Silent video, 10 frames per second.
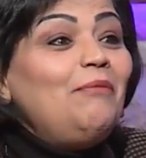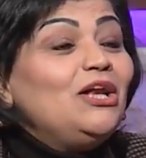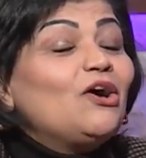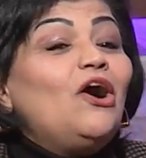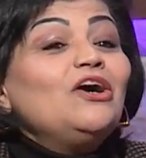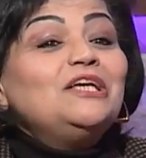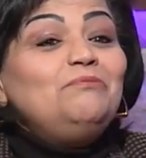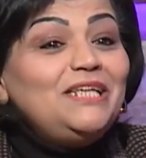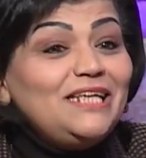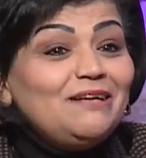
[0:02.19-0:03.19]
عمل لقاء
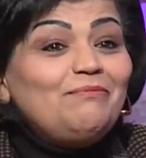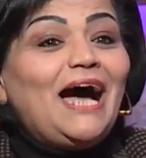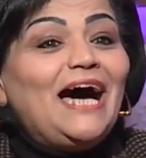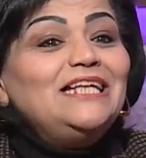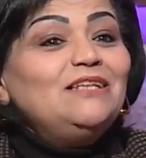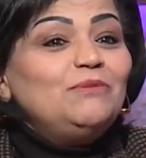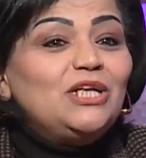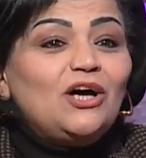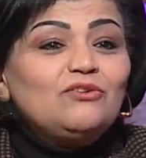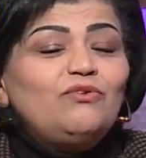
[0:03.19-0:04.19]
كبير مع عدد
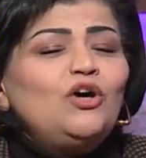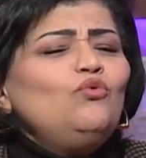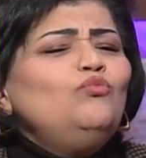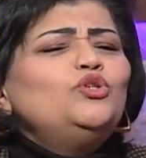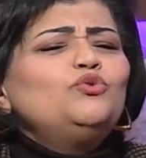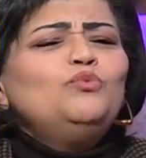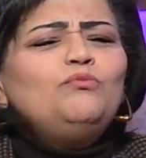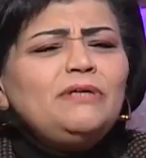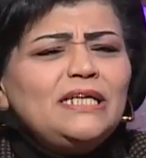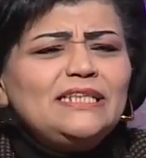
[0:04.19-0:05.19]
من الاطفال ومش
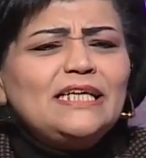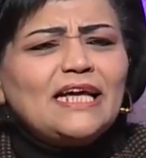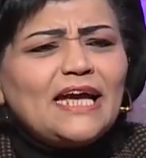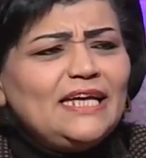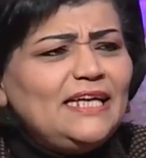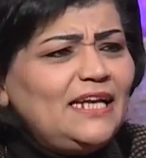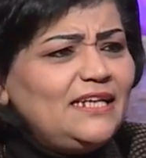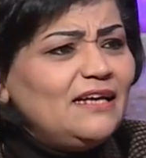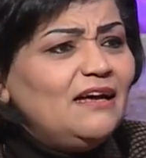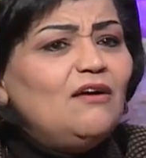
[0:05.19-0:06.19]
ممكن
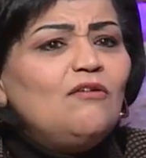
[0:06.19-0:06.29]
تتخيلي